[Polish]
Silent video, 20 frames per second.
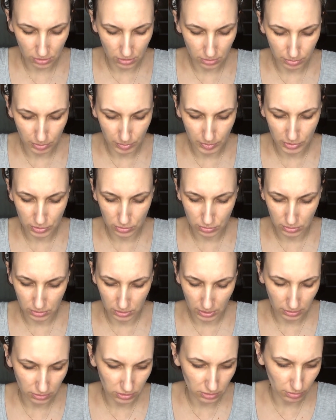to po prostu
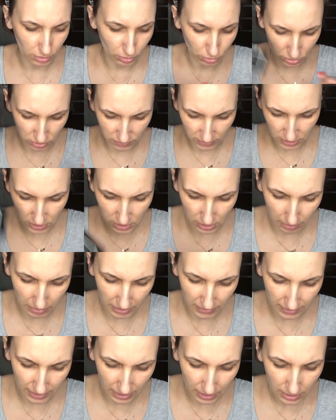tego sobie używać nie
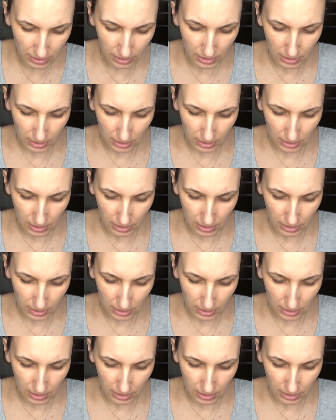będę.